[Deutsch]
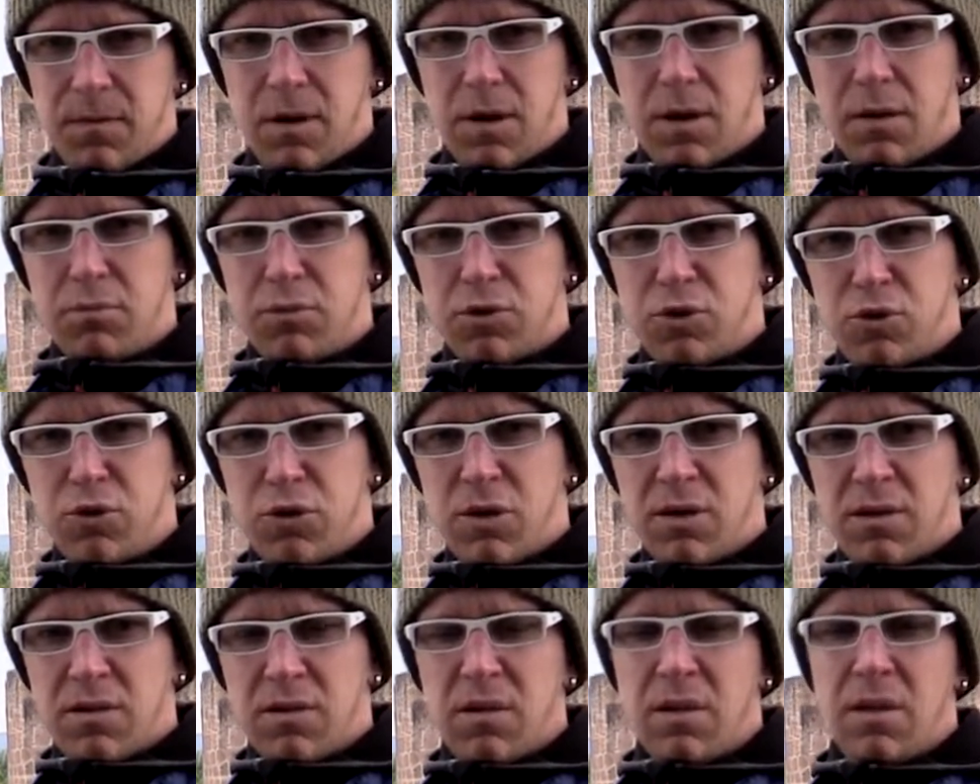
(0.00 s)
Im
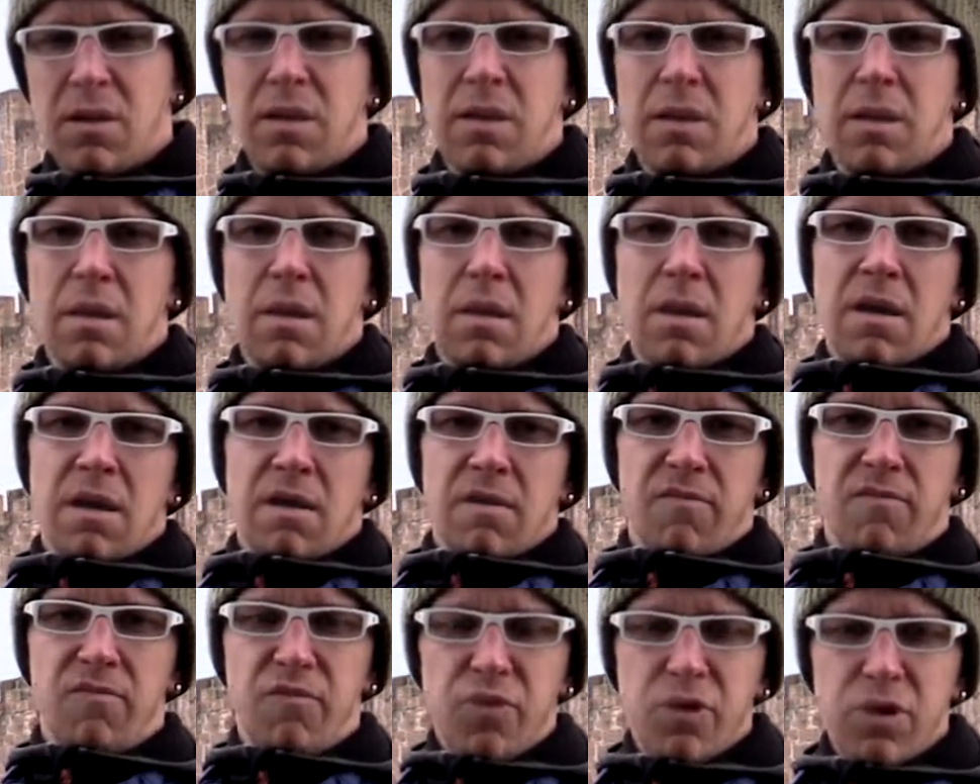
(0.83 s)
Süden
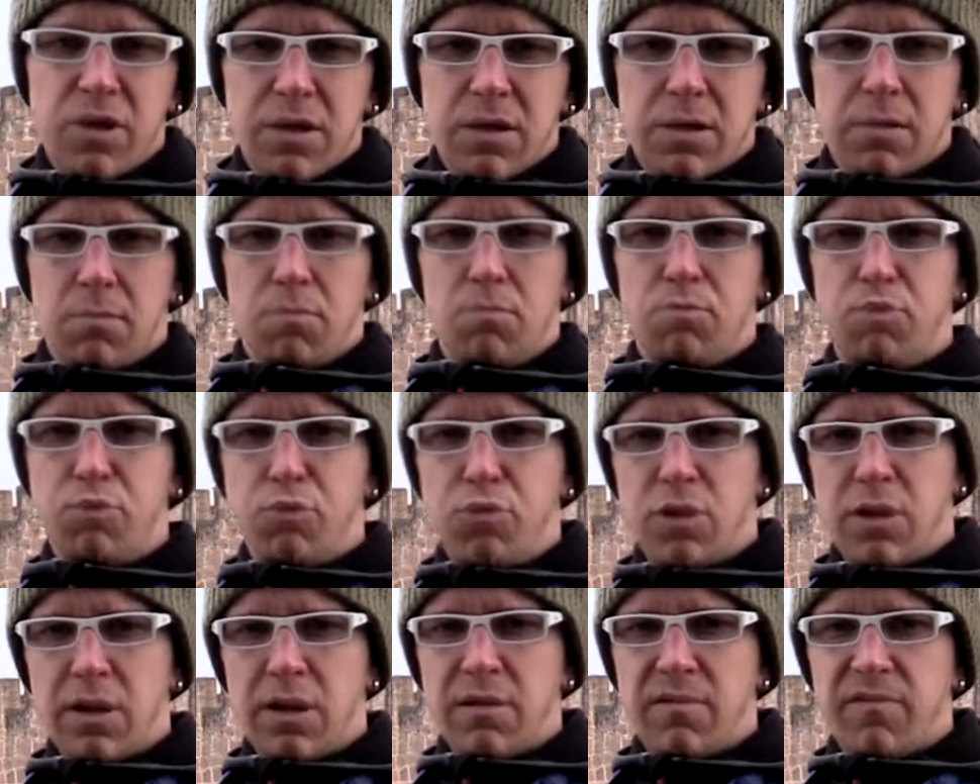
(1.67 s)
wird
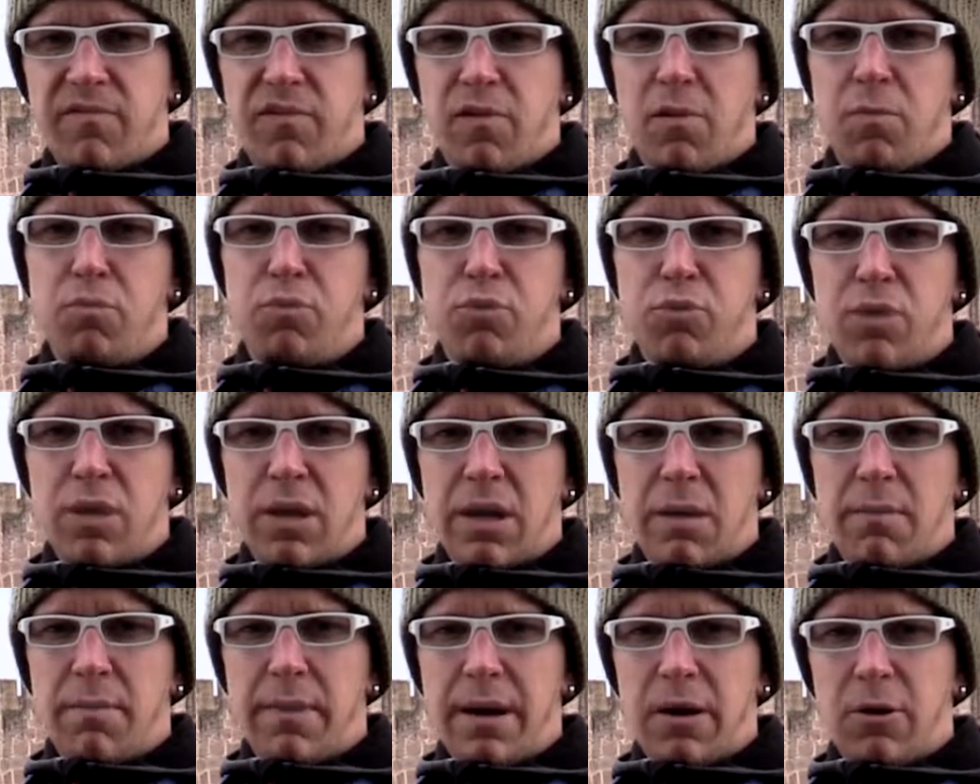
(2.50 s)
Büdingen vom
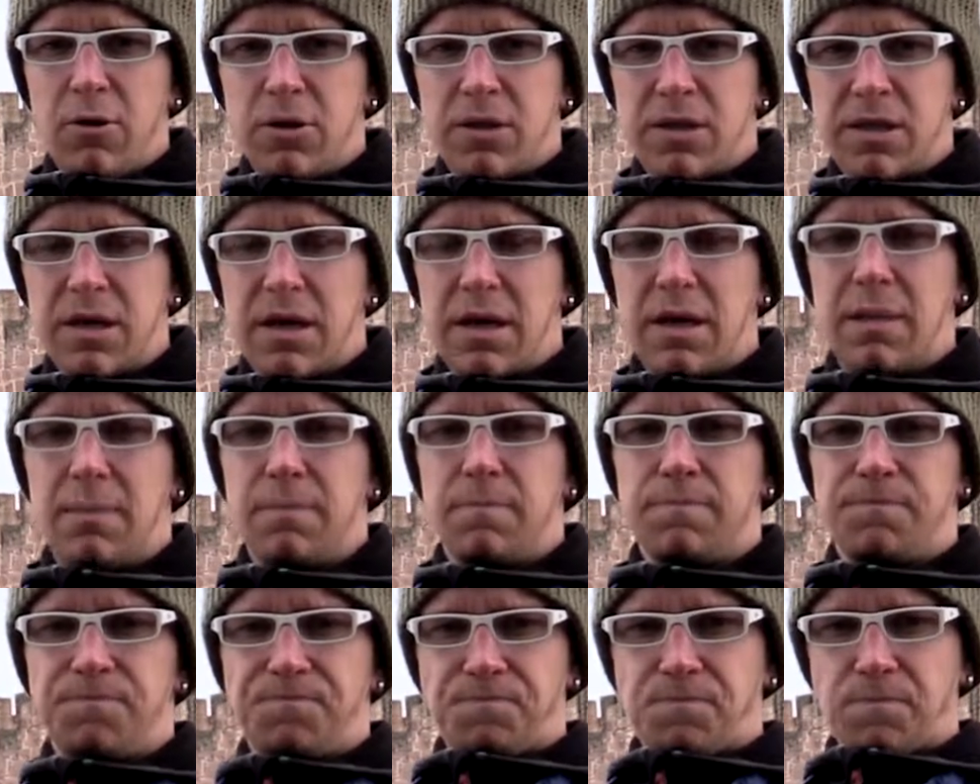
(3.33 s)
Büdinger Meerholzer
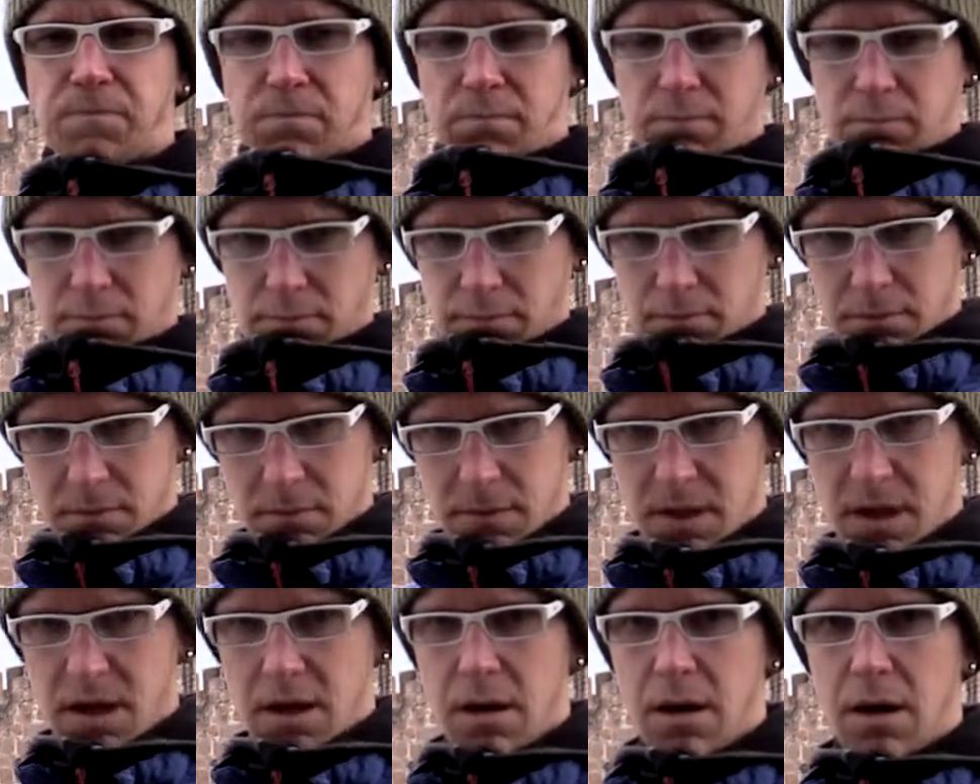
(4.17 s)

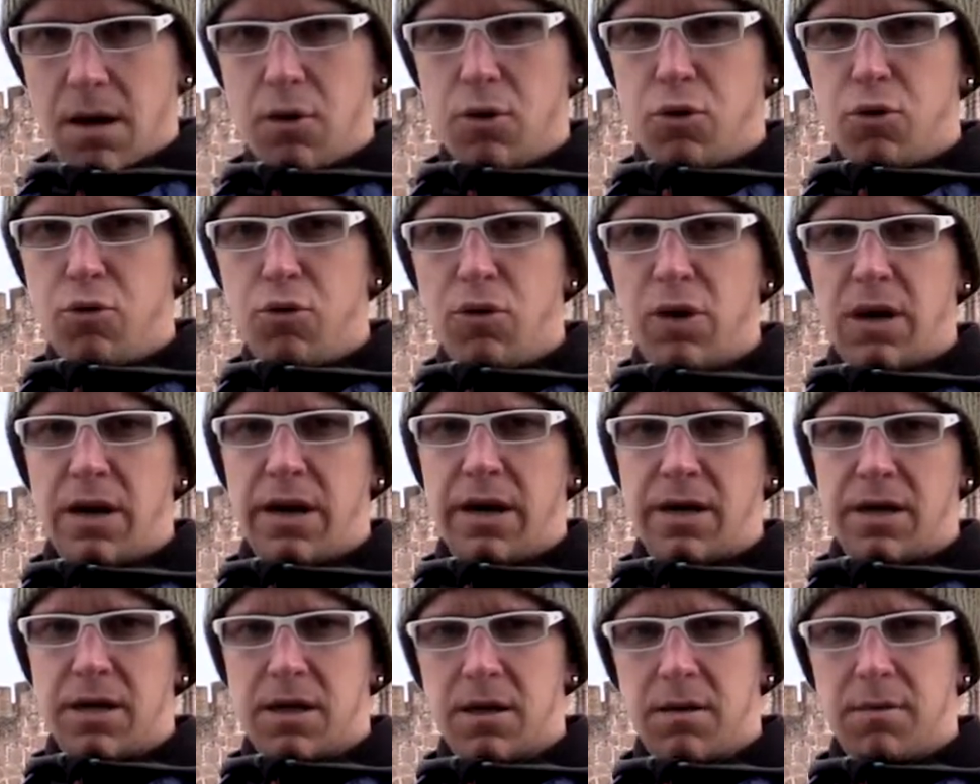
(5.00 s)
äh,
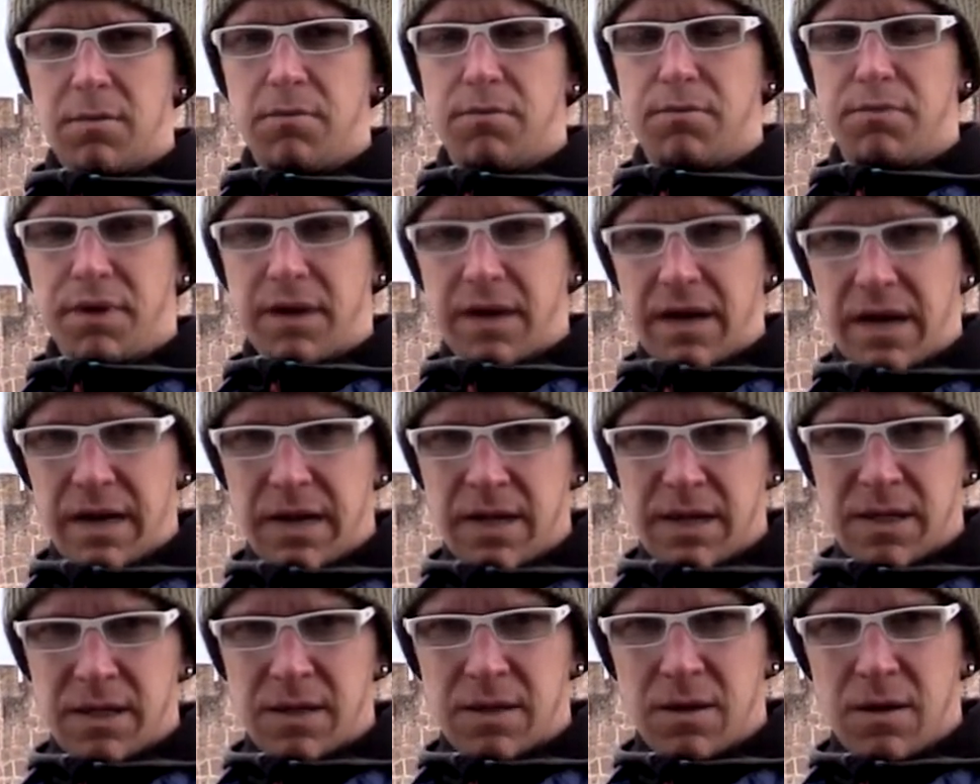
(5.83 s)
Hügelland
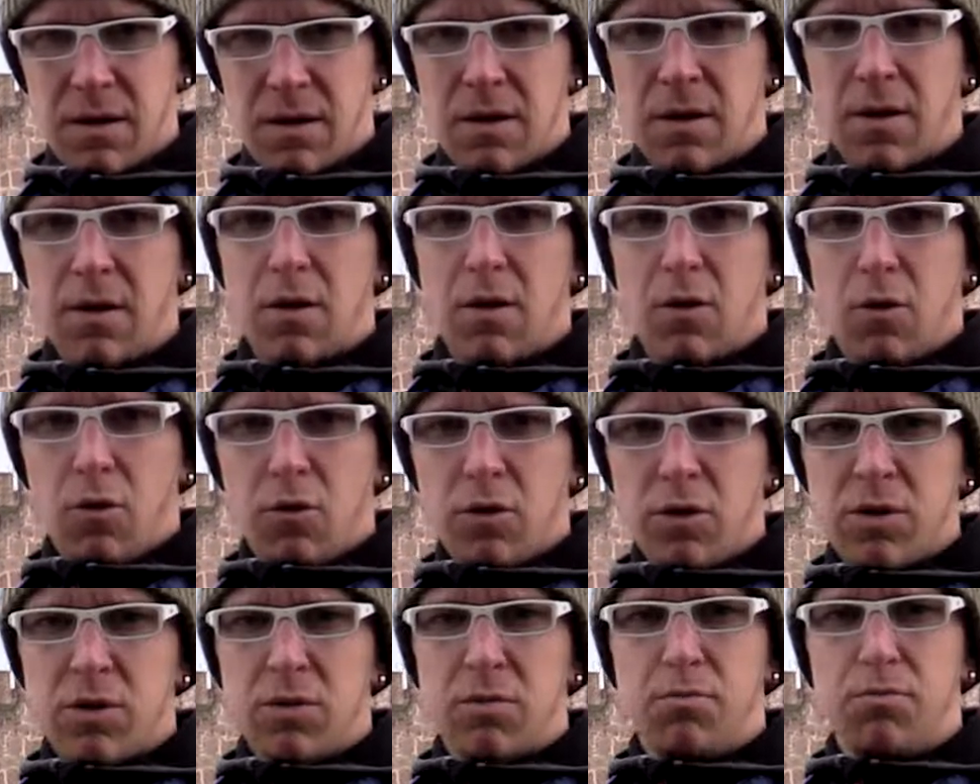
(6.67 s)
begrenzt
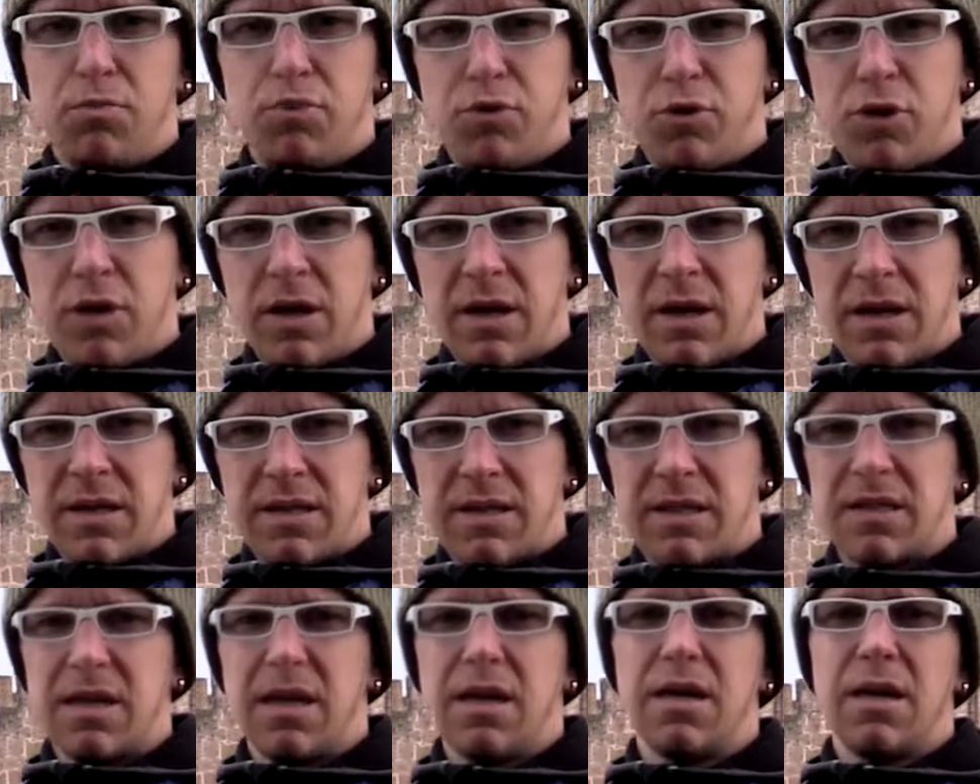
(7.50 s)
und Büdingen
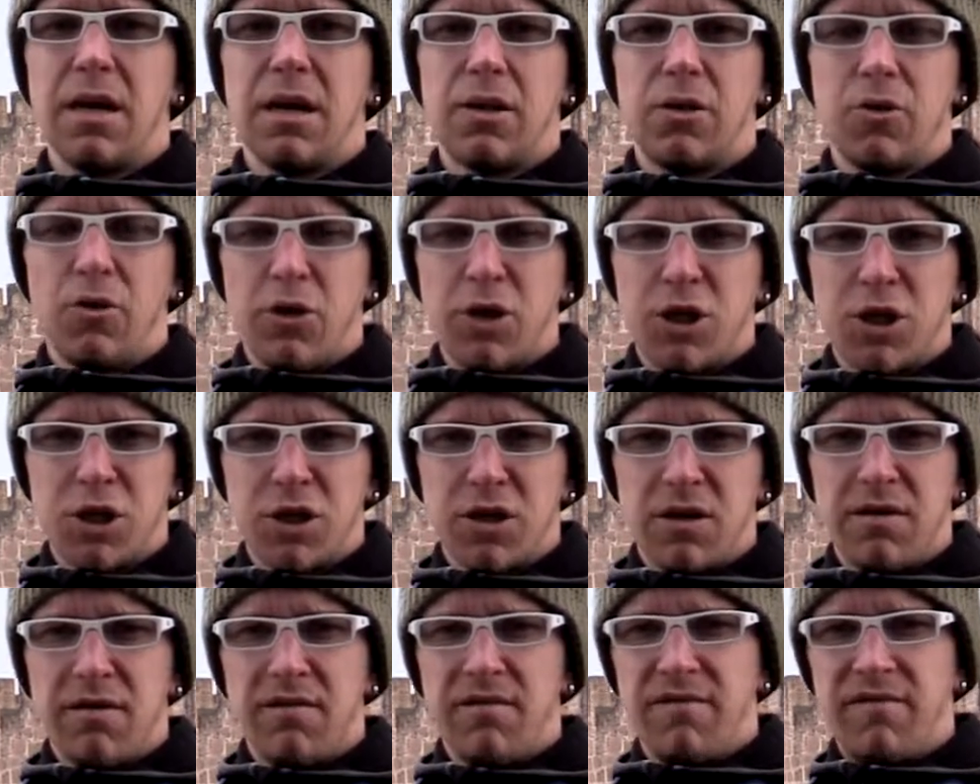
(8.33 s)
ist in der
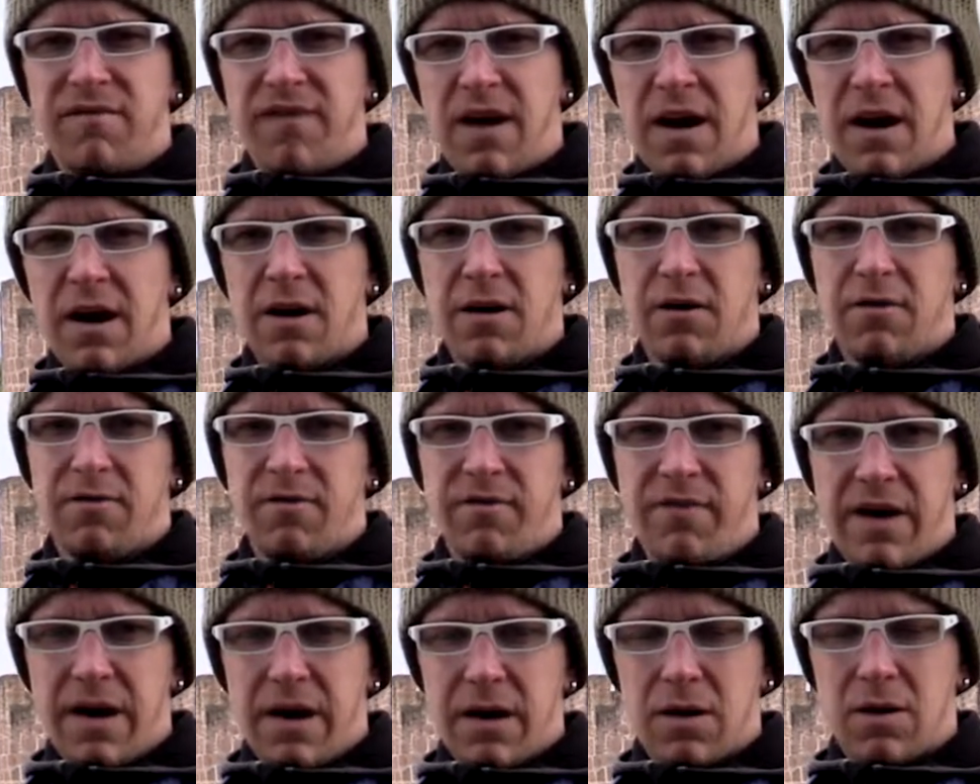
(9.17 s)
deutschen
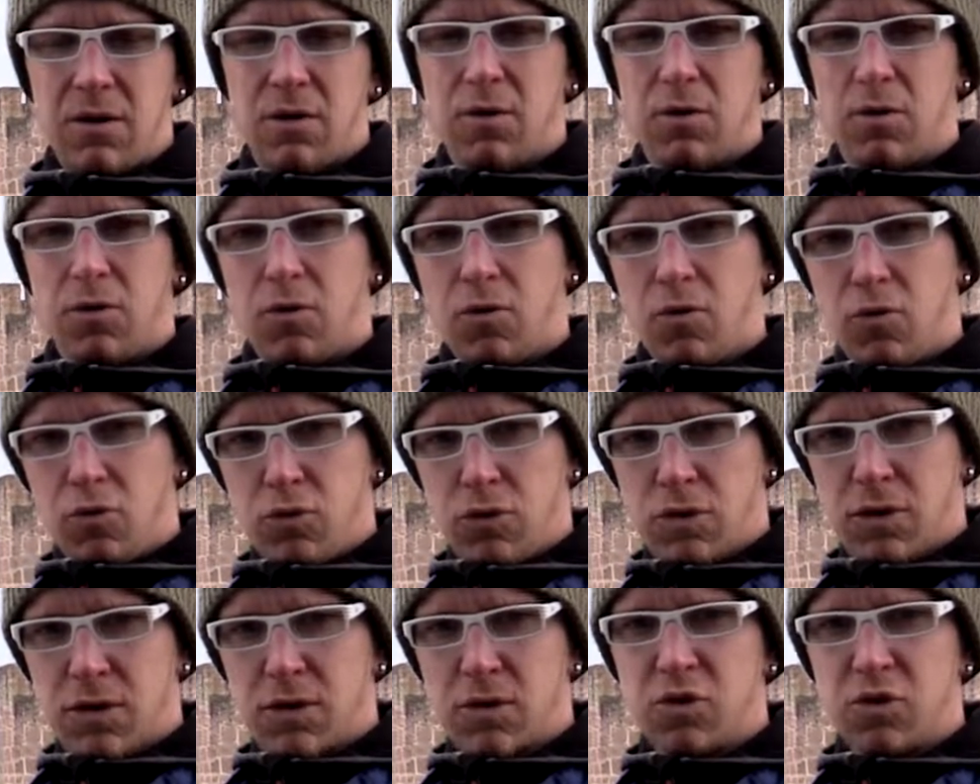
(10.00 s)
Fachwerkroute